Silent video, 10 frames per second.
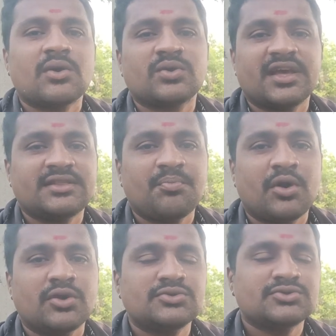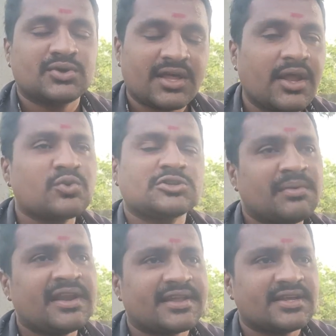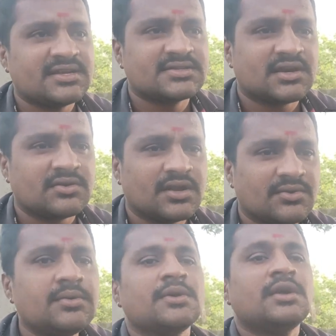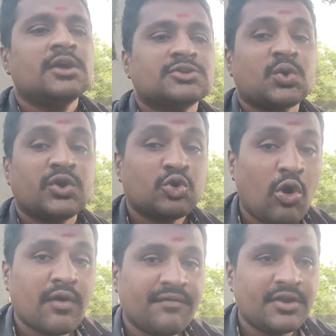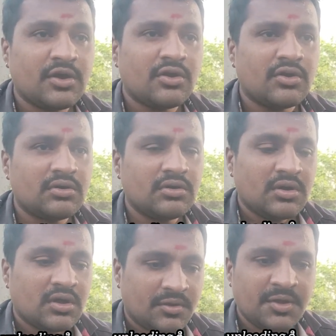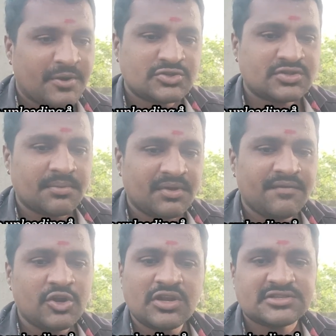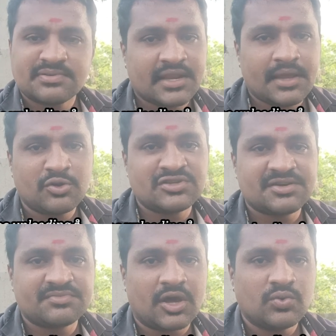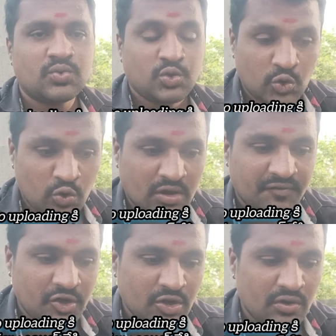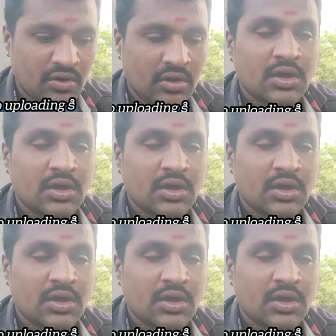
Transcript: రాకుండా అయితే పోదు సో దానికోసమే నేను ట్రై చేస్తూ ఉన్నాను సో ఇంకొక వీడియోలో ఈ ప్రస్తుతం ఈ వీడియోలో సబ్స్క్రైబ్ గురించి చెప్తాను ఇంకొక వీడియోలో